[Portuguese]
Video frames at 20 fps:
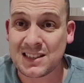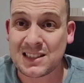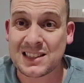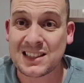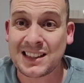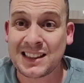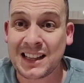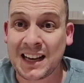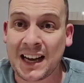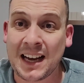as
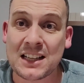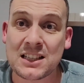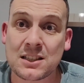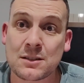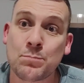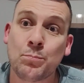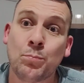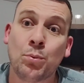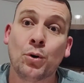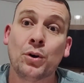
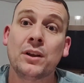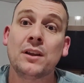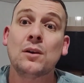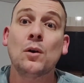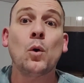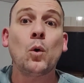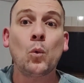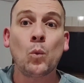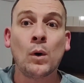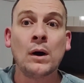cidades por
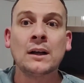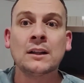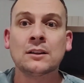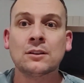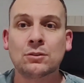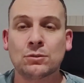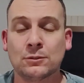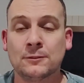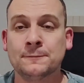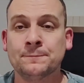
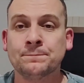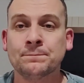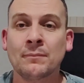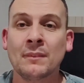enquanto.